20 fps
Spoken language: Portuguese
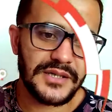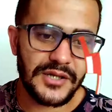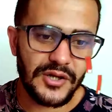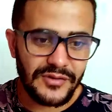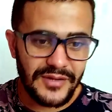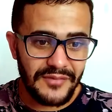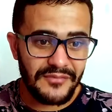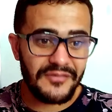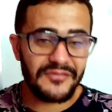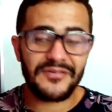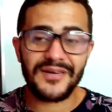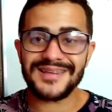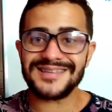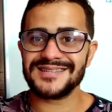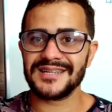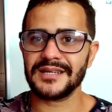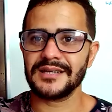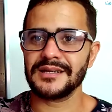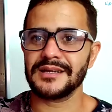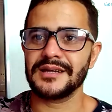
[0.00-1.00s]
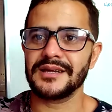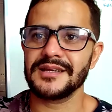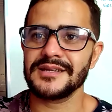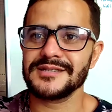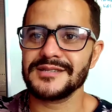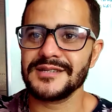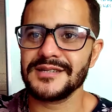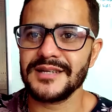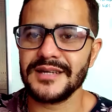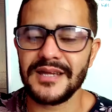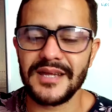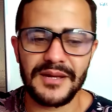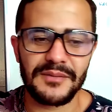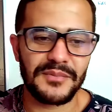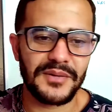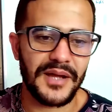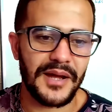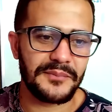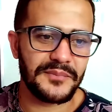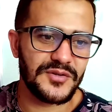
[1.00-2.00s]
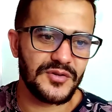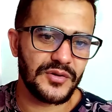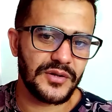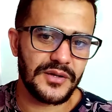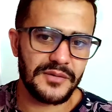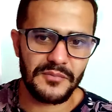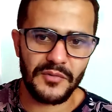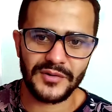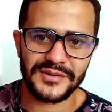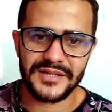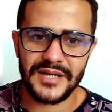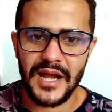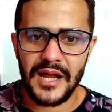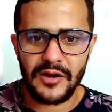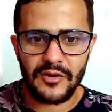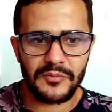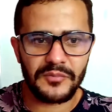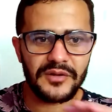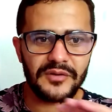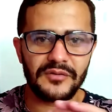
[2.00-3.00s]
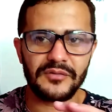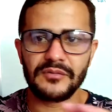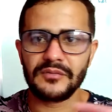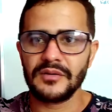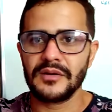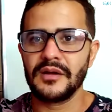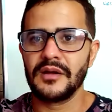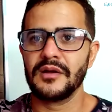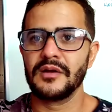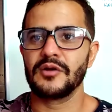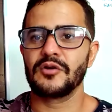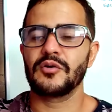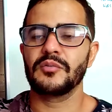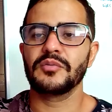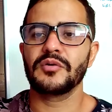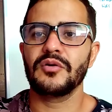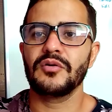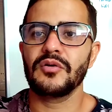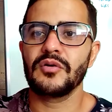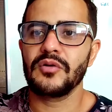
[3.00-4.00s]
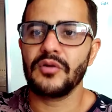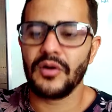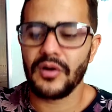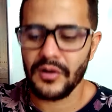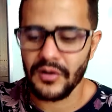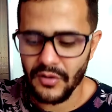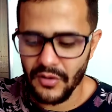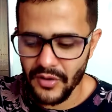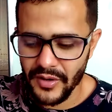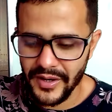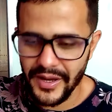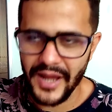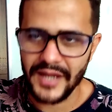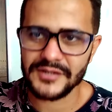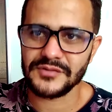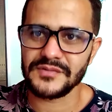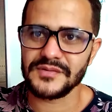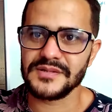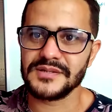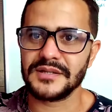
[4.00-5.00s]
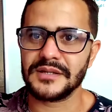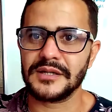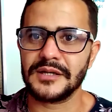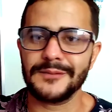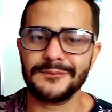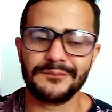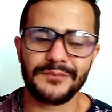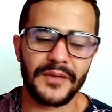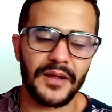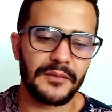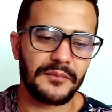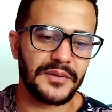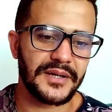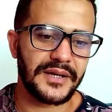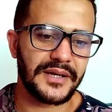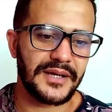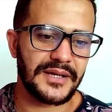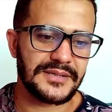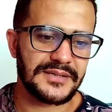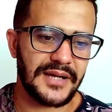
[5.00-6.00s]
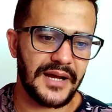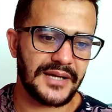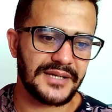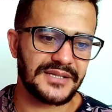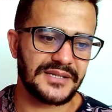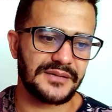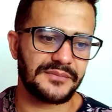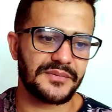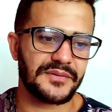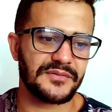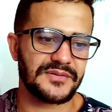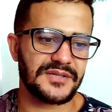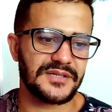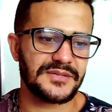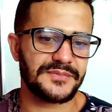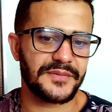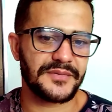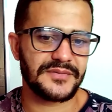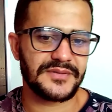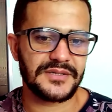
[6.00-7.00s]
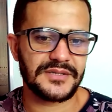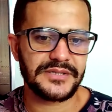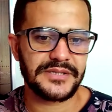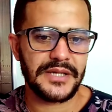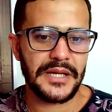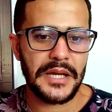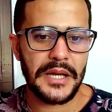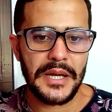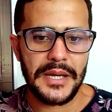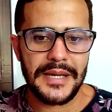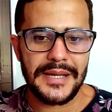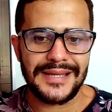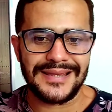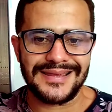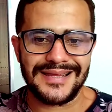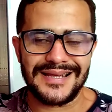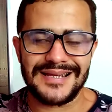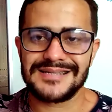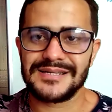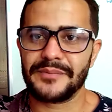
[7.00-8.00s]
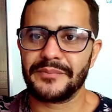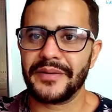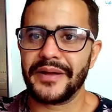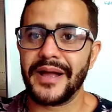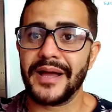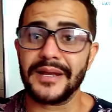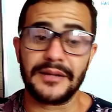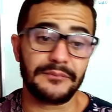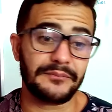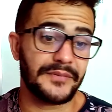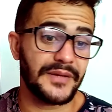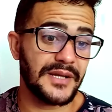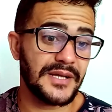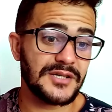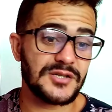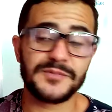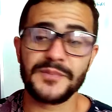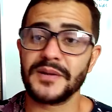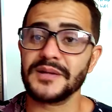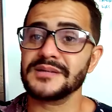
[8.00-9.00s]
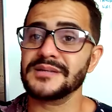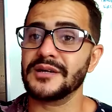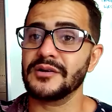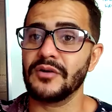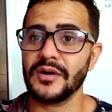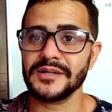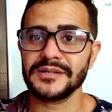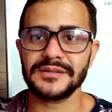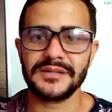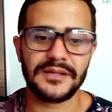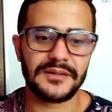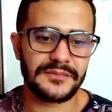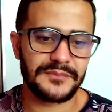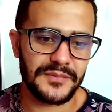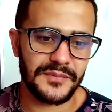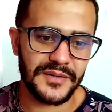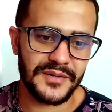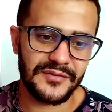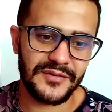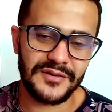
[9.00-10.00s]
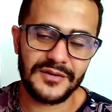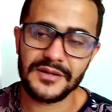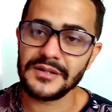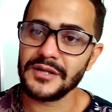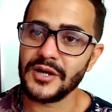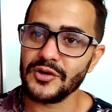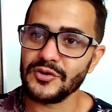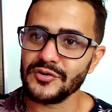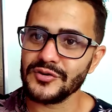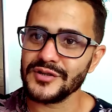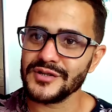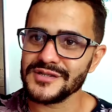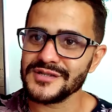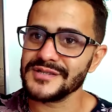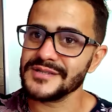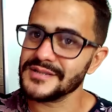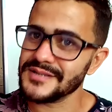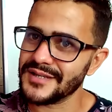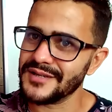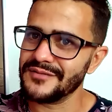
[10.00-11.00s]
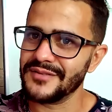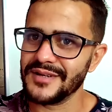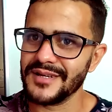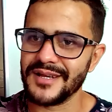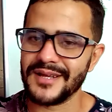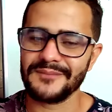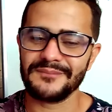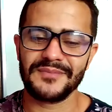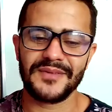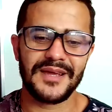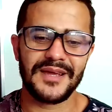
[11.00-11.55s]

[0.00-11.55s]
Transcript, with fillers: que eu estava fazendo aqui, decidi aqui abrir rapidinho aqui e mostrar como que eu, como que eu uh, orquestro isso aqui. Abrir aqui essa caixinha para vocês, para vocês tá nessa aí. Beleza? Eu espero que você goste, né? Primeira vez no canal, não deixe de se inscrever, né?